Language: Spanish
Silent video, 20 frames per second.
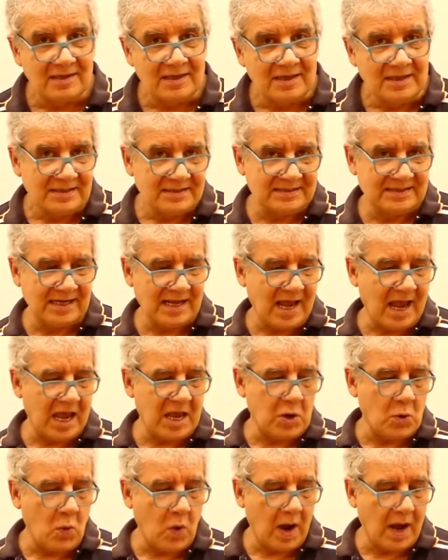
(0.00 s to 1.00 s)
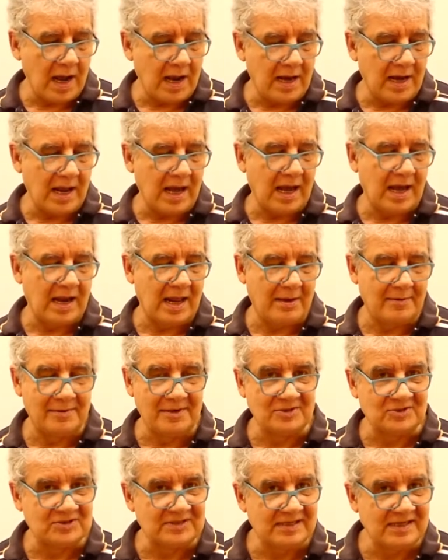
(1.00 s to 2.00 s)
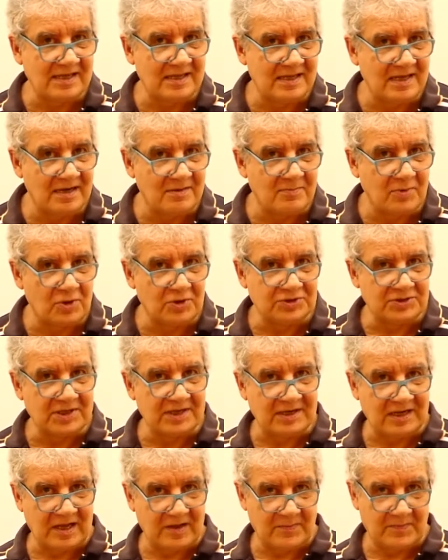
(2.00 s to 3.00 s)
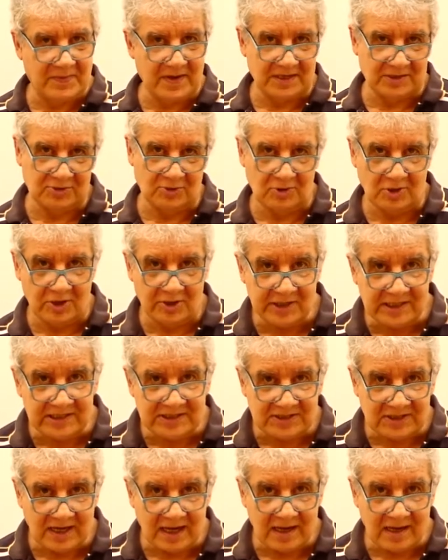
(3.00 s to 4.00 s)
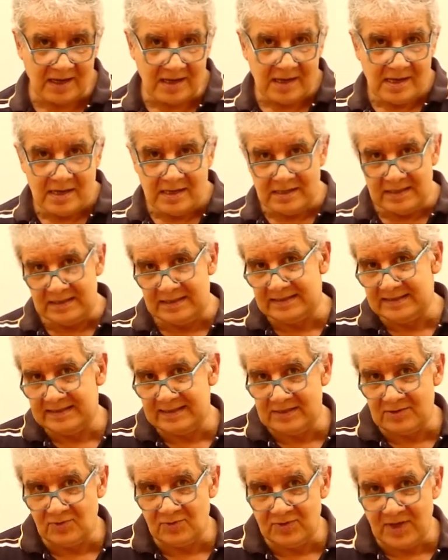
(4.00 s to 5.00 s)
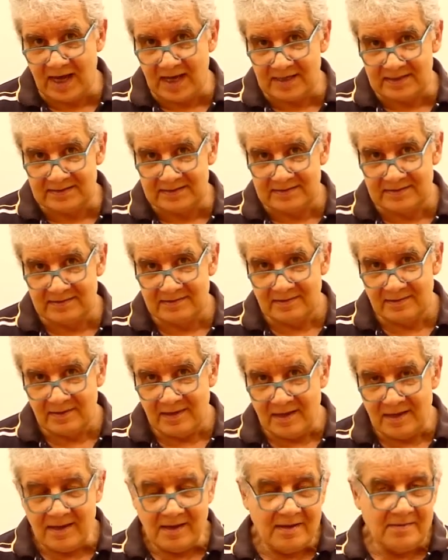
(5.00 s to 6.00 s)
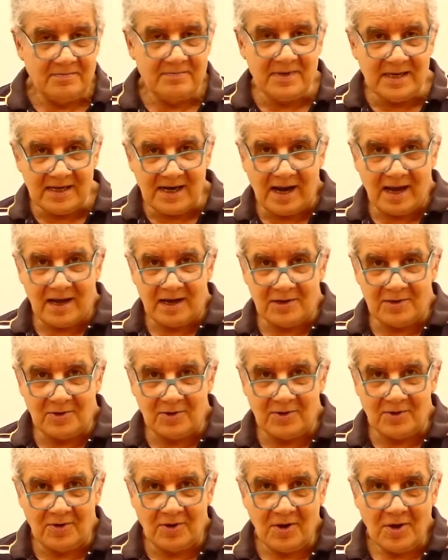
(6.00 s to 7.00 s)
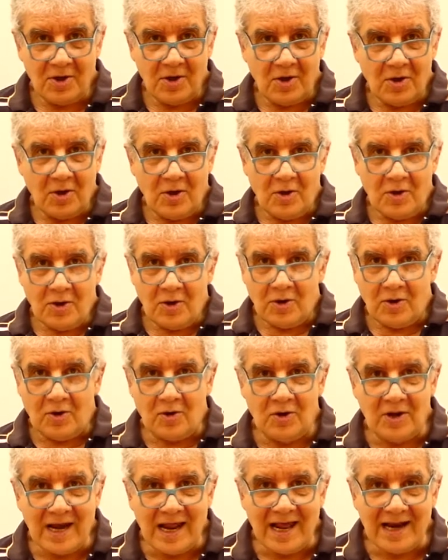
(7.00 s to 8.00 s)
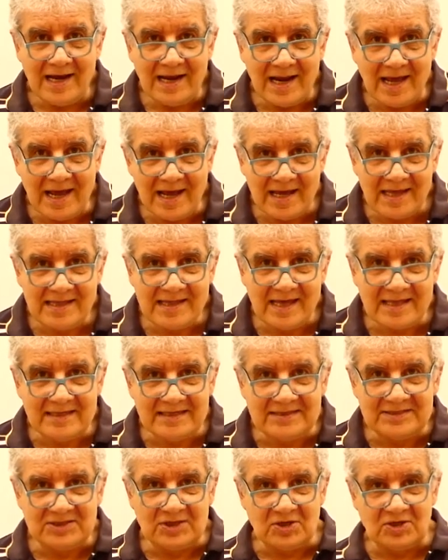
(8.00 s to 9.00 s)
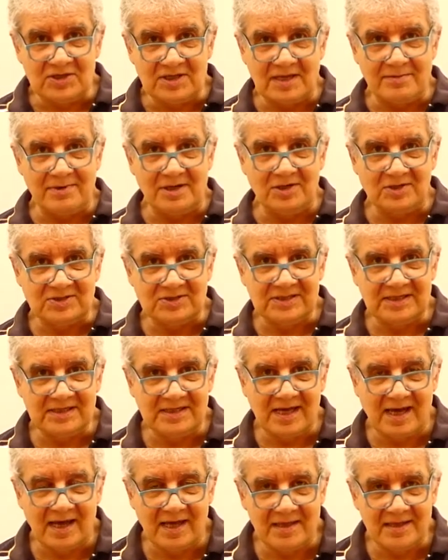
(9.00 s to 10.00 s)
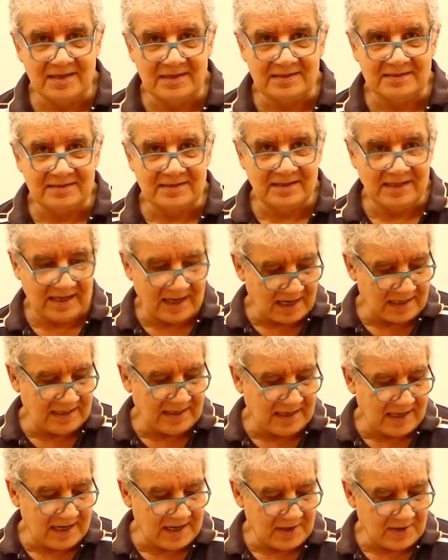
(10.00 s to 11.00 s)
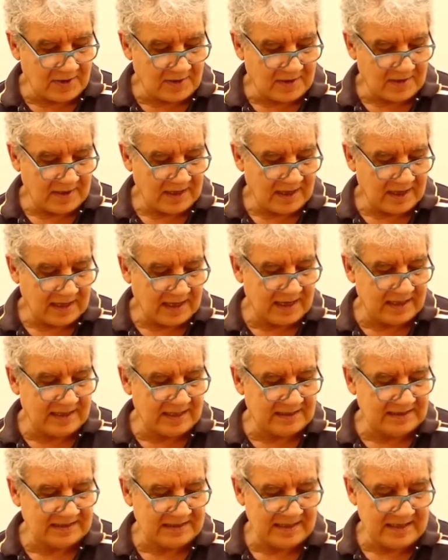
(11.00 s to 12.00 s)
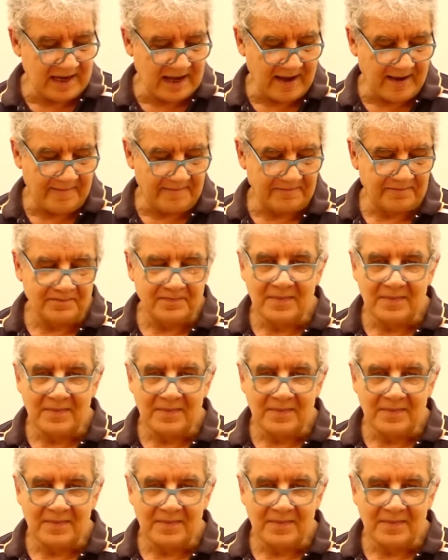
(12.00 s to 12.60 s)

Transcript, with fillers: sea igual a la velocidad del bote respecto a la orilla. Y si dudas, Míralo con la ley de adición de velocidades de Galileo, que decía,